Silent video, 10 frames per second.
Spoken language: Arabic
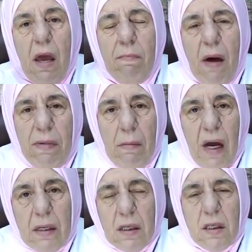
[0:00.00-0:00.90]
إما
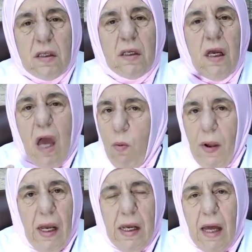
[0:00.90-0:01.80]
بالمركز الصحي أو
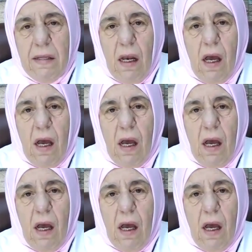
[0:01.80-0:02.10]
بالعيادة